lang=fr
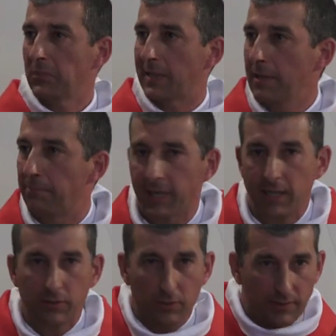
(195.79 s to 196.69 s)
tel
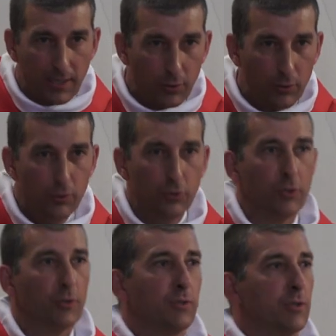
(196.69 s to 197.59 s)
prêtre, telle
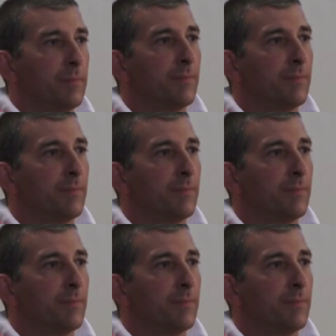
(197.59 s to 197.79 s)
religieuse.